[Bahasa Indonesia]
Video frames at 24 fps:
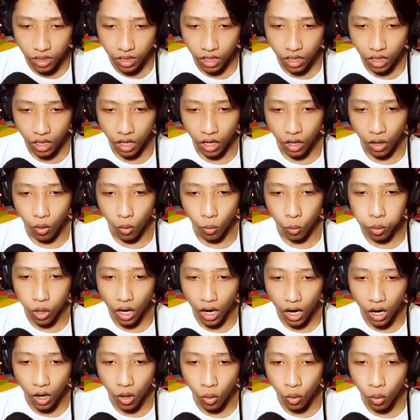ya.
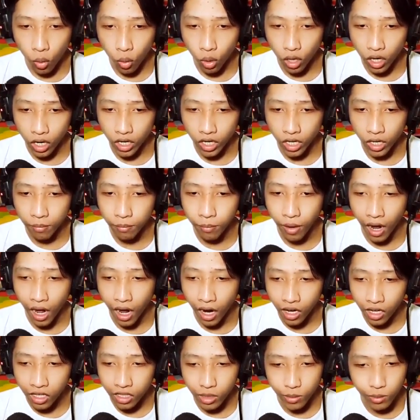Wow, keren
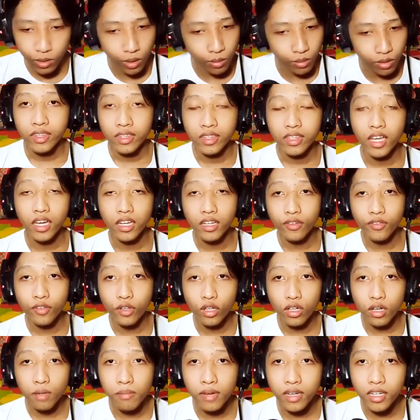banget teman-teman ya. Dan di
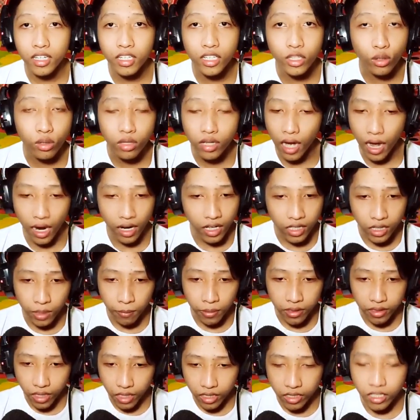video kemarin itu nggak ada
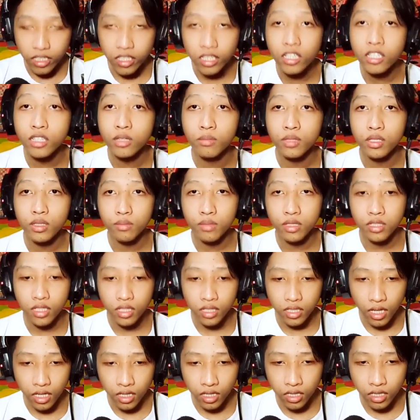tempat kayak gini teman-teman ya.
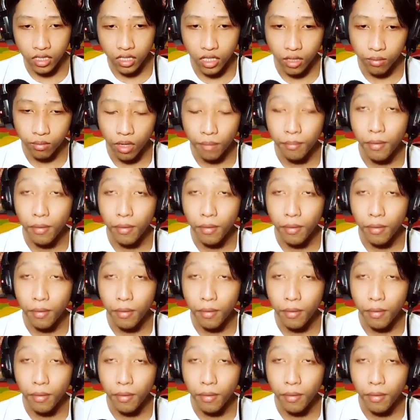Dan ini gamenya